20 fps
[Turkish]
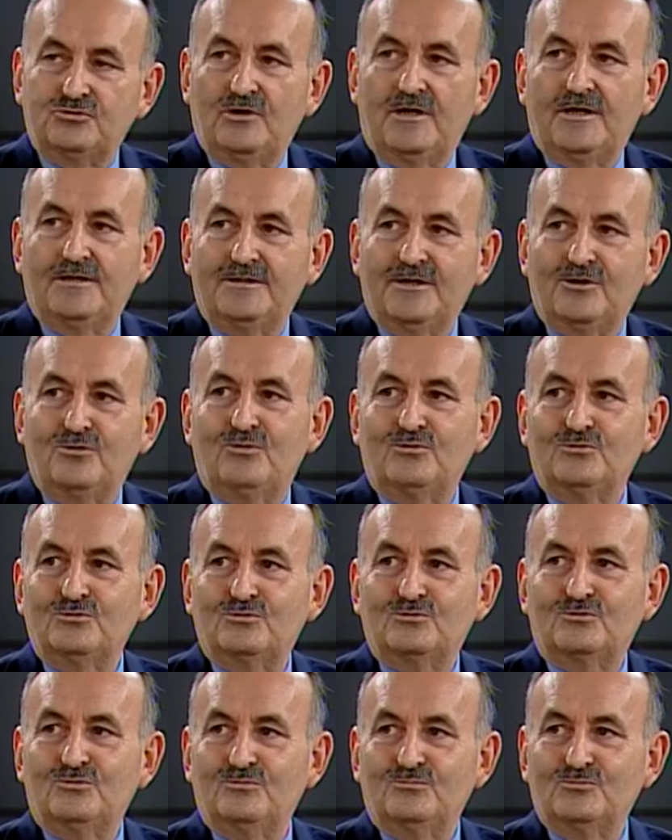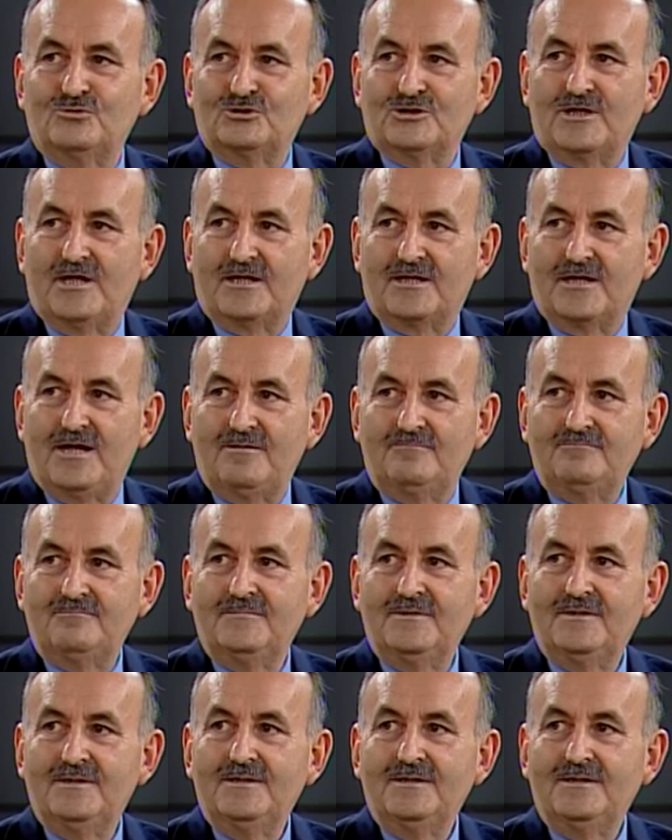anda konuştuğumuz rakam
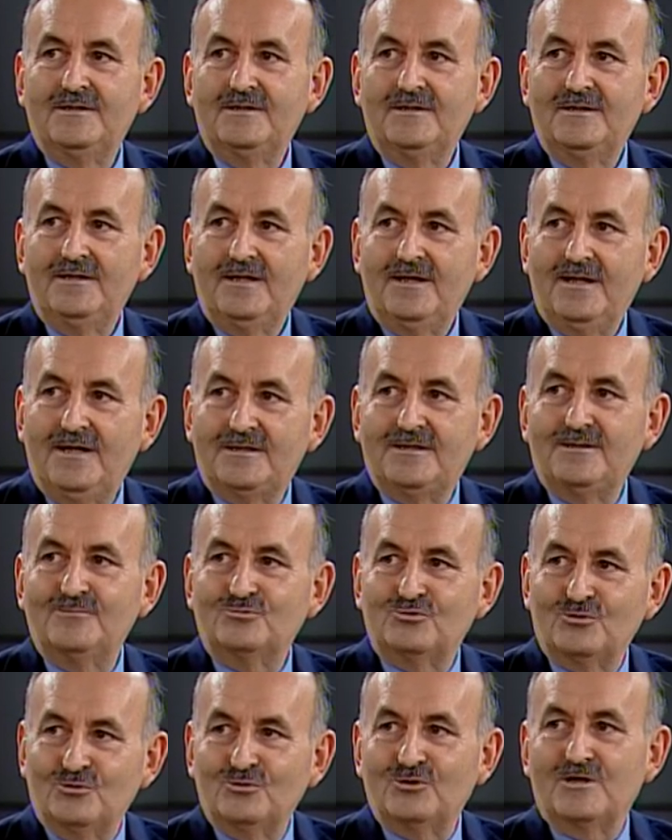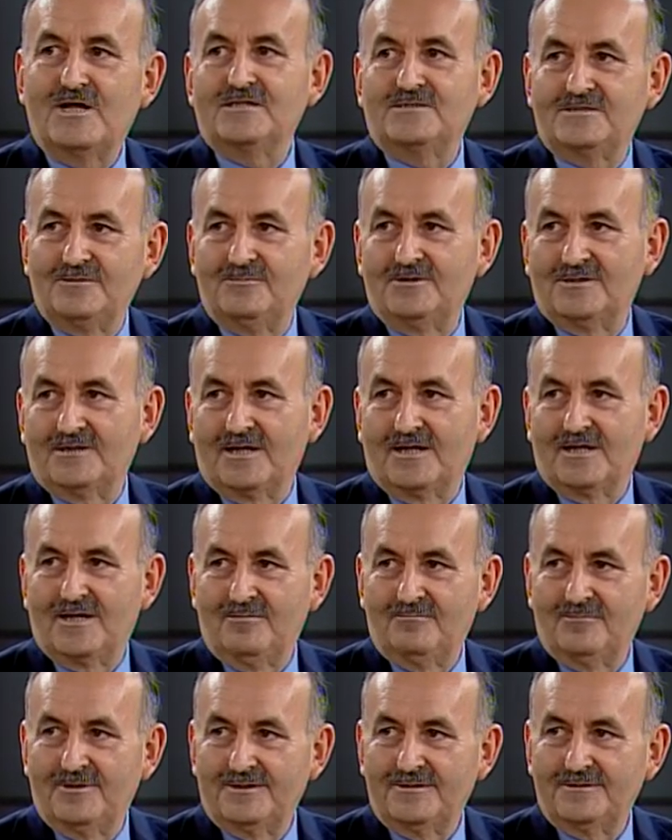Ekim sonu Kasım'ın
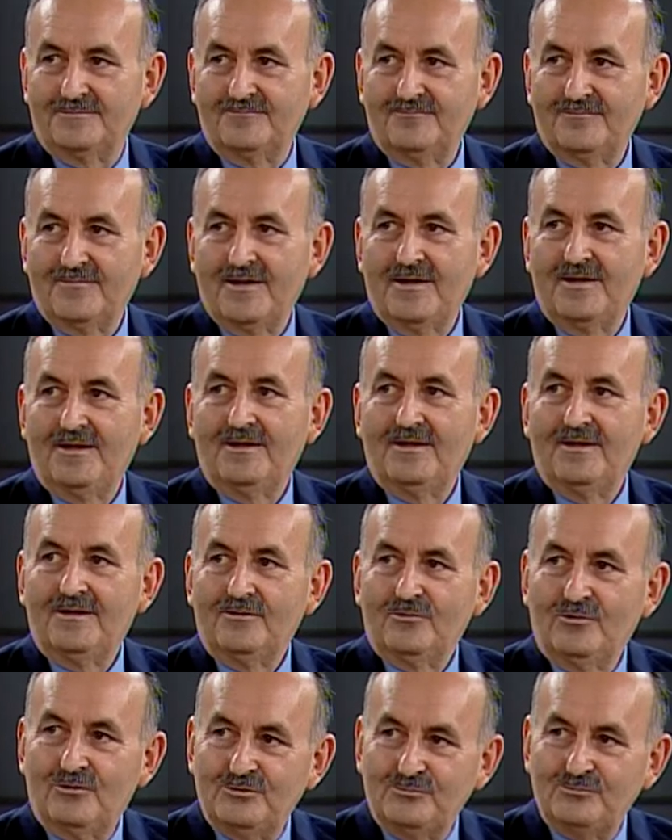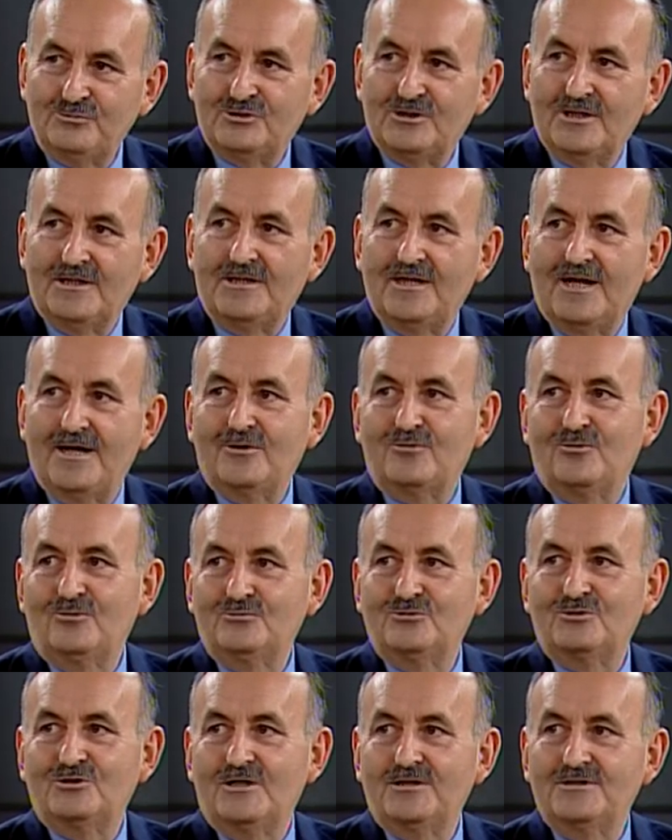rakamları. Önümüzdeki ay
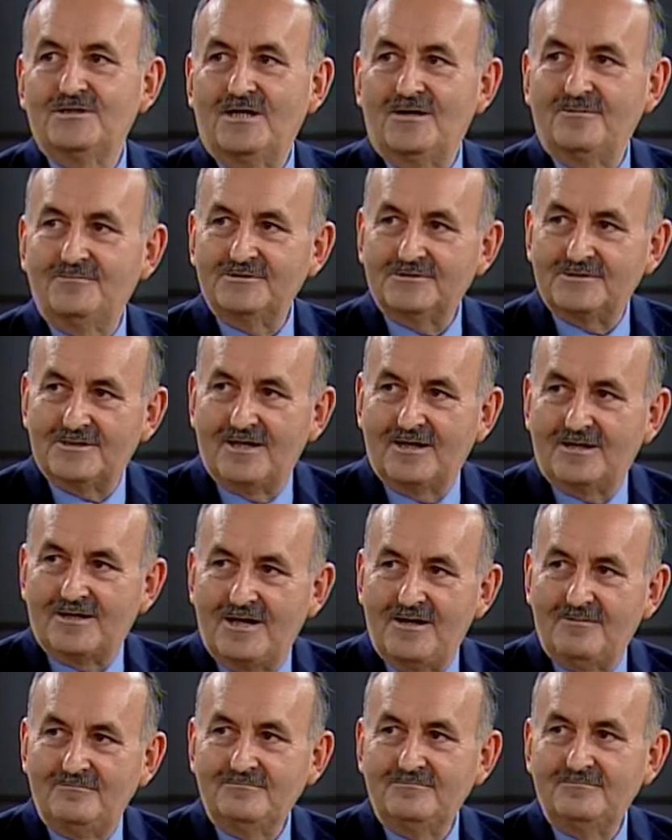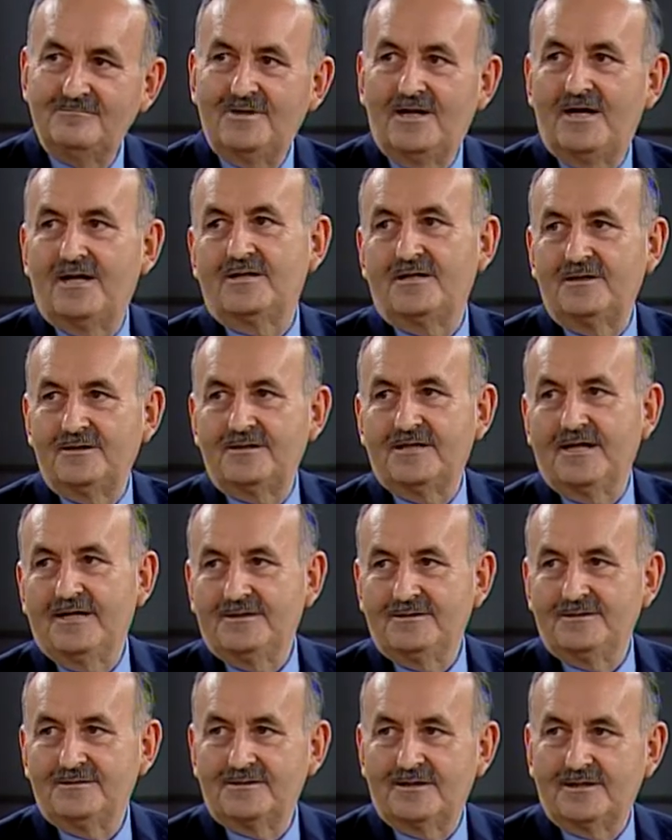konuşacağımız rakam Aralık
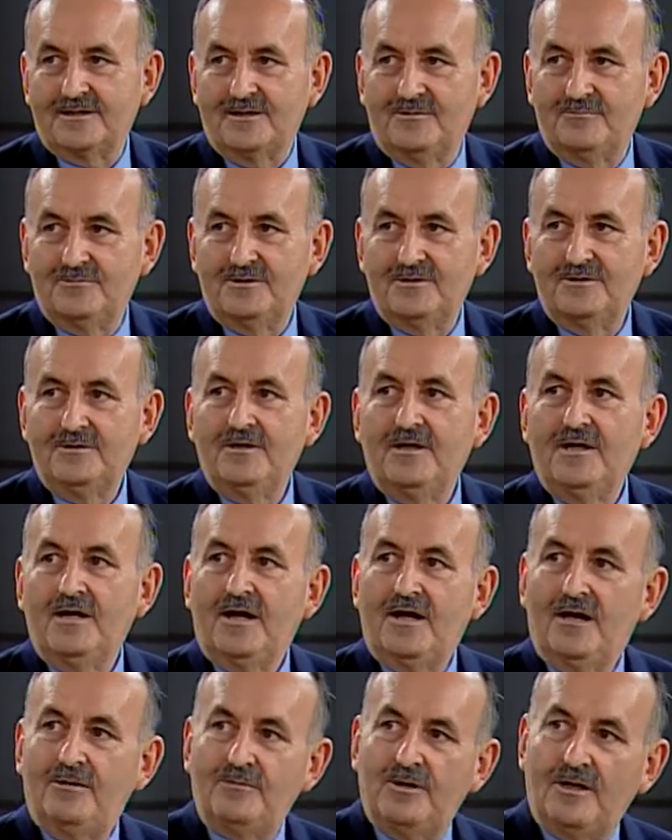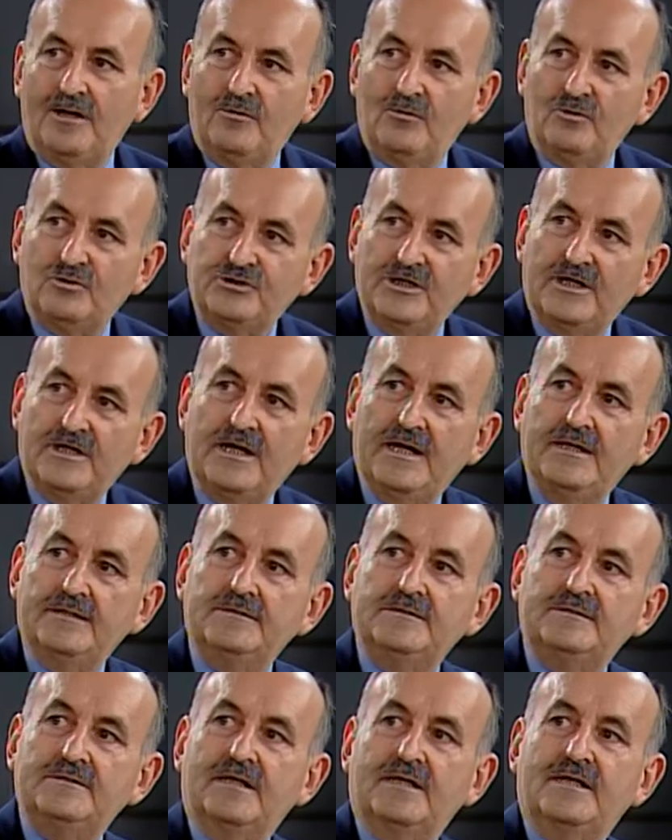ayının rakamı. Ama Ocak
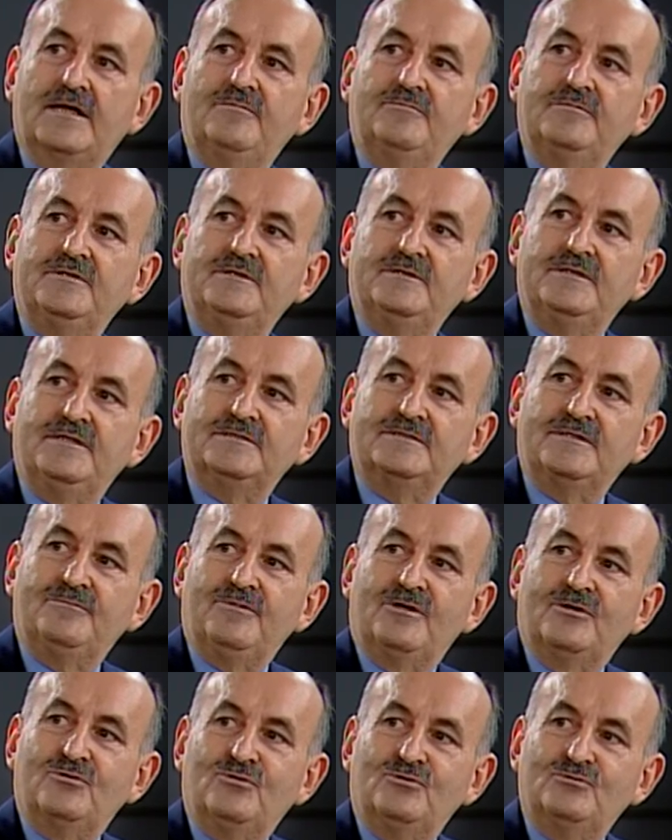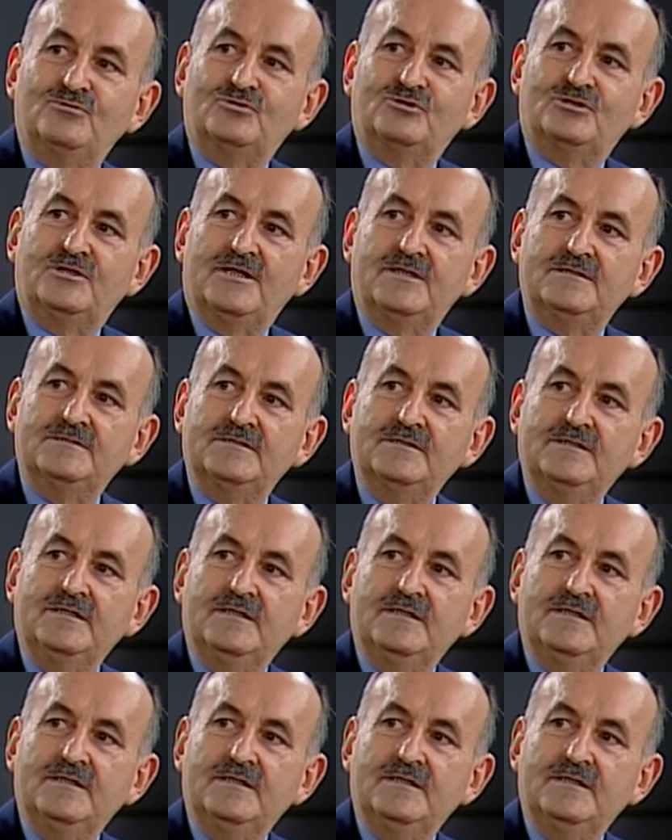ayının rakamını ne zaman konuşacağız?